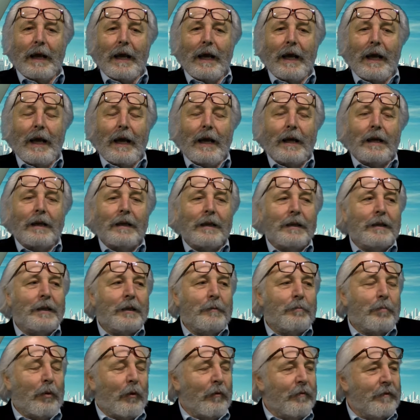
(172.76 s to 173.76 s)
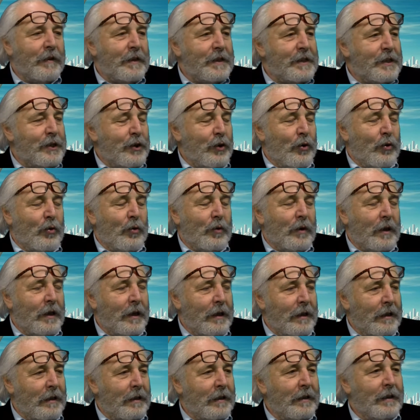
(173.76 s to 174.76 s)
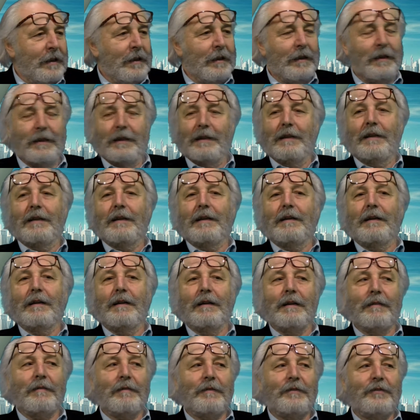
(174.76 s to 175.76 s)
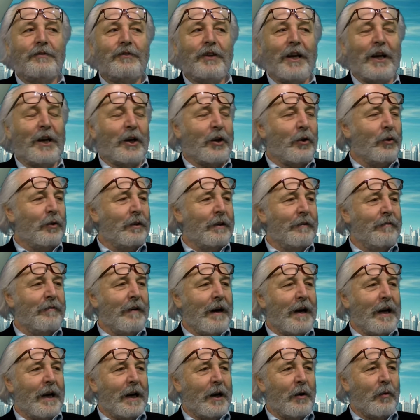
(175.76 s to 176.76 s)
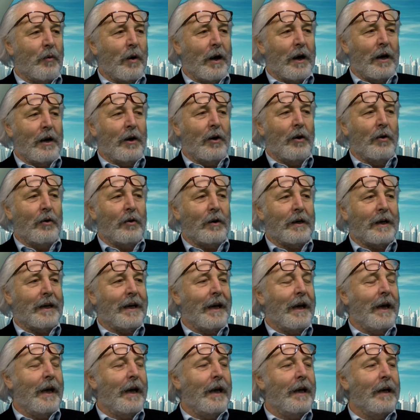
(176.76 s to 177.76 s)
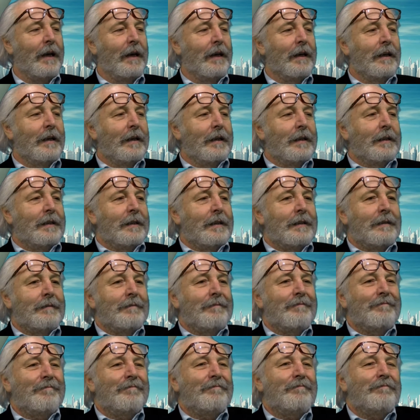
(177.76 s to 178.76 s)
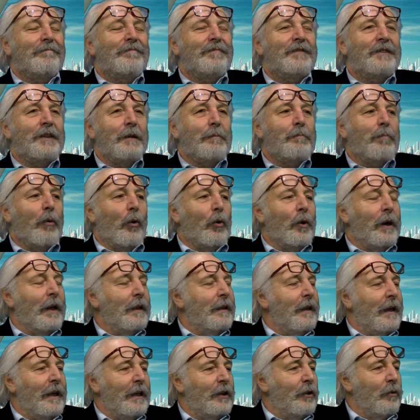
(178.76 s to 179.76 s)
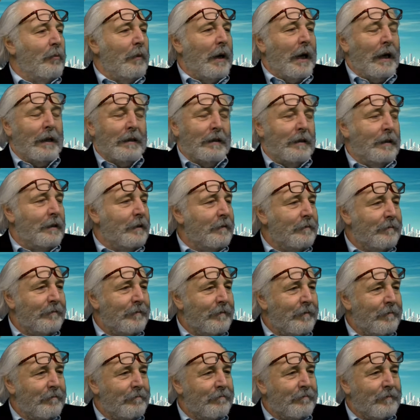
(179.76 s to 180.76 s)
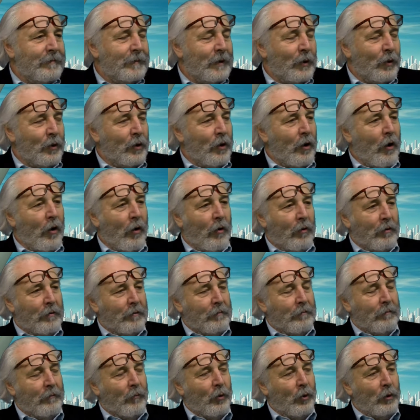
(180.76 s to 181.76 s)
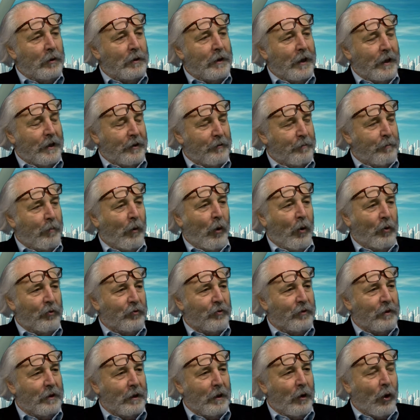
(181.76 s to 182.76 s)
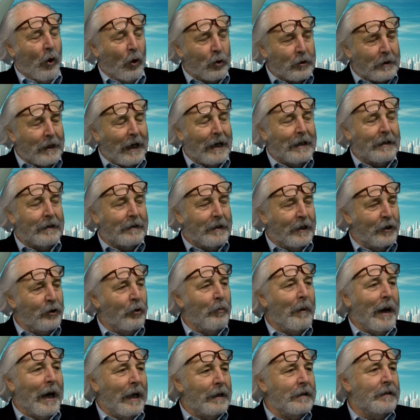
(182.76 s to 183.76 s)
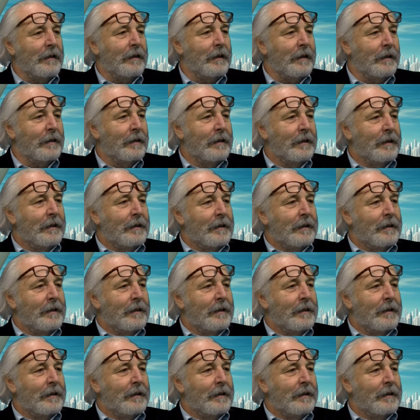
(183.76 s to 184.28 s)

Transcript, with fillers: e di professione. Eh, cerco di fare quello che eh, si pone delle domande. Non ho molte risposte, ho tante domande